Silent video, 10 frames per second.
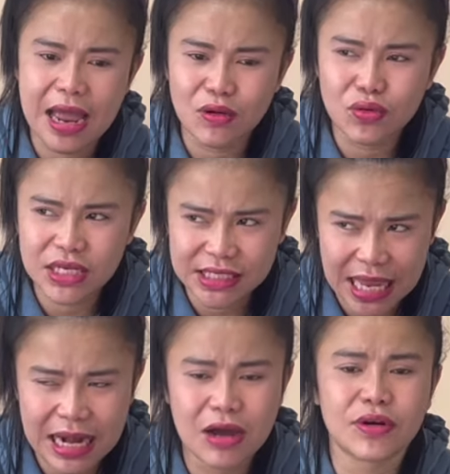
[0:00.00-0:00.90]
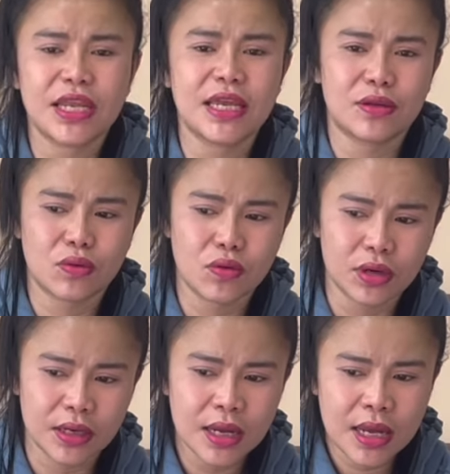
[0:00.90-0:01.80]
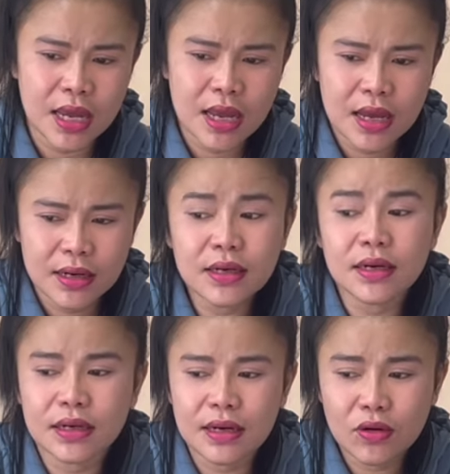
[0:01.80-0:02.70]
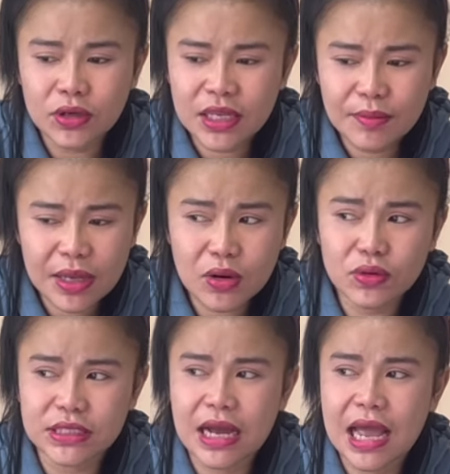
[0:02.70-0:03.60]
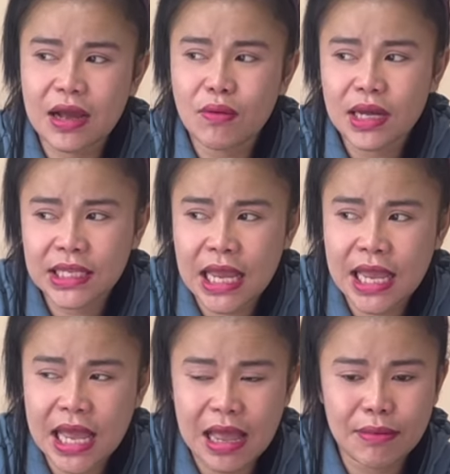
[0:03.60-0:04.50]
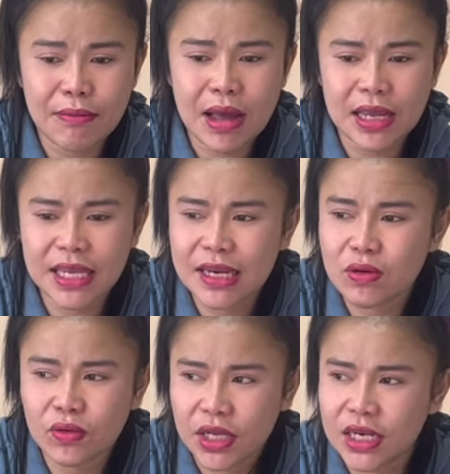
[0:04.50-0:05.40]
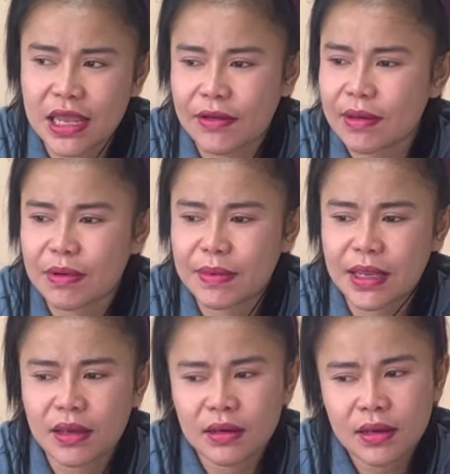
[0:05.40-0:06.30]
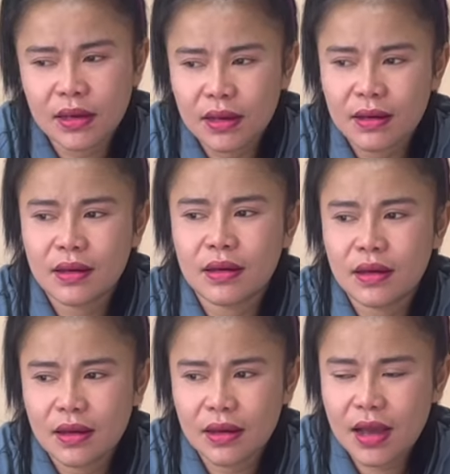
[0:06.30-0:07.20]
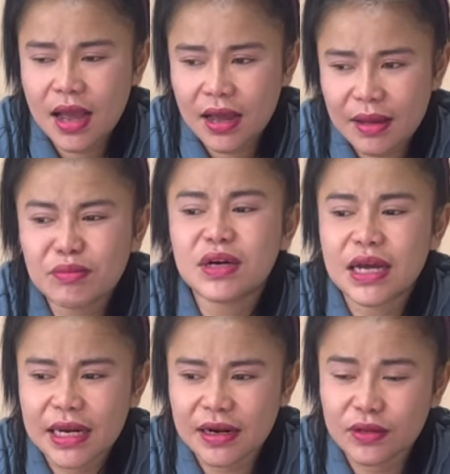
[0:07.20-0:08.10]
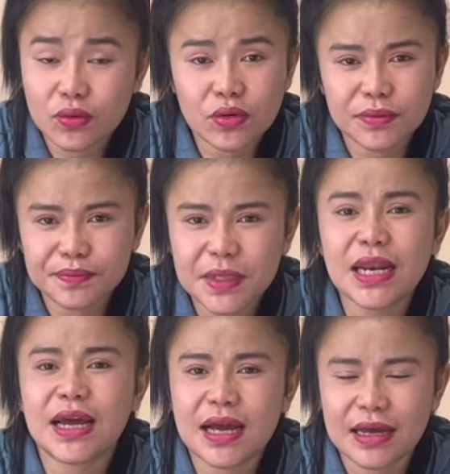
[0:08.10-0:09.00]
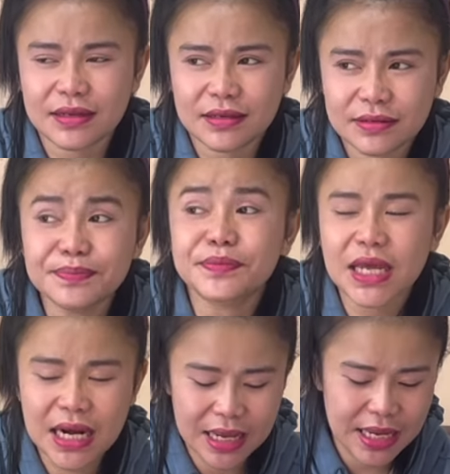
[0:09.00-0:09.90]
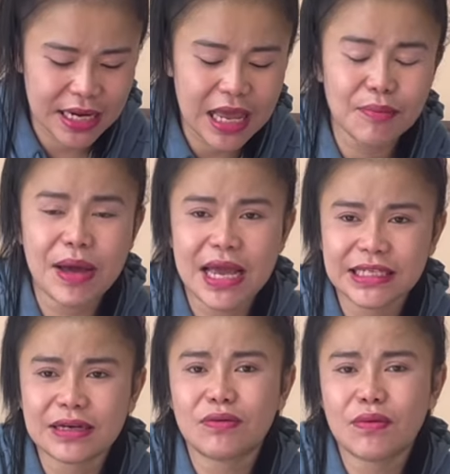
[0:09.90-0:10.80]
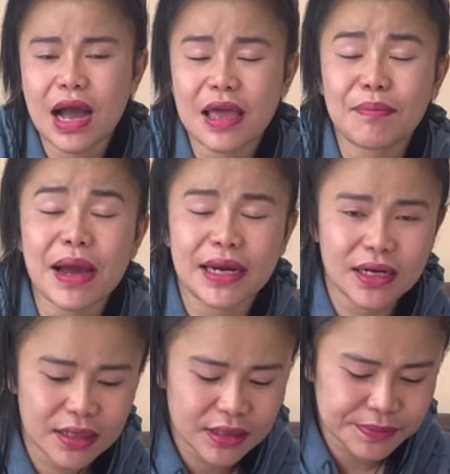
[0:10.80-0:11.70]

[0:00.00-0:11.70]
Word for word: ไอรู้นิสัยเราดี ทุกคนเออคนที่ไม่รู้จากไอก็ว่าจะให้ไอแบบว่าขี้นงขี้เหนียวอย่างแบบนี้ไอเมื่อยนะทุกคนนั่นแหละค่ะอืมนั่นแหละเห็นไอไปไอจังว่าไอไปเด้อ